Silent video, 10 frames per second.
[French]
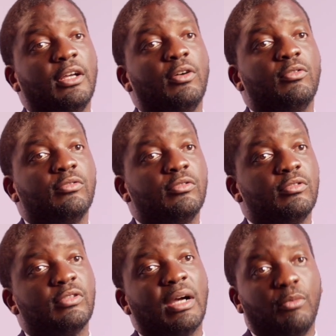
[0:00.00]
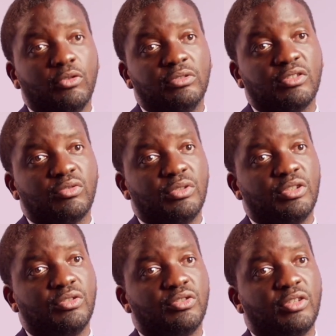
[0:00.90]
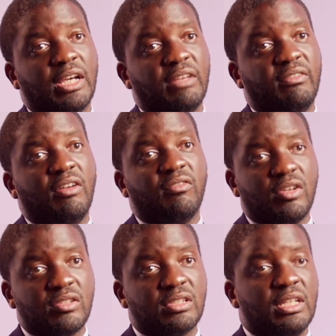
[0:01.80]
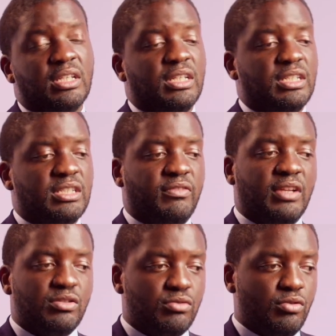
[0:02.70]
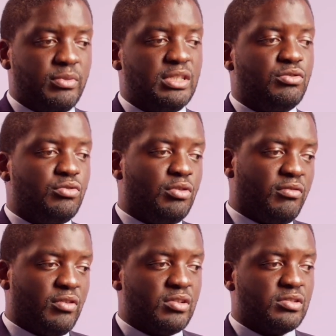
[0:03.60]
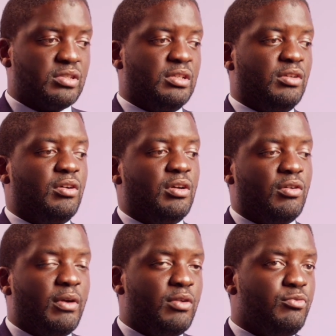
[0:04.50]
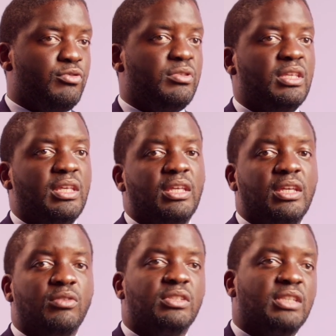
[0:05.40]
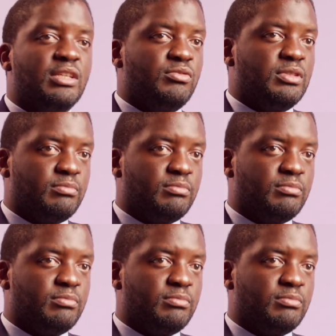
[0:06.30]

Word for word: au, Cameroun. Ensuite, je suis arrivé en France et j'ai fait la suite de mes études en France, au Royaume-Uni et, aux États-Unis.